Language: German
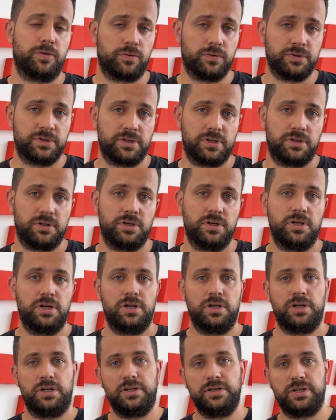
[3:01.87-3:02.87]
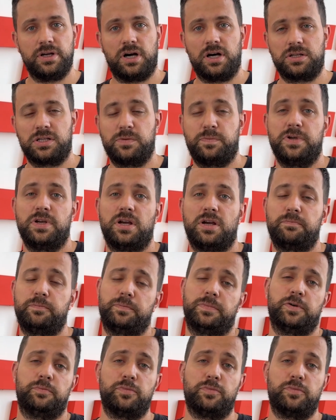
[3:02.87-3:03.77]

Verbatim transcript: herunter. In der ATP-App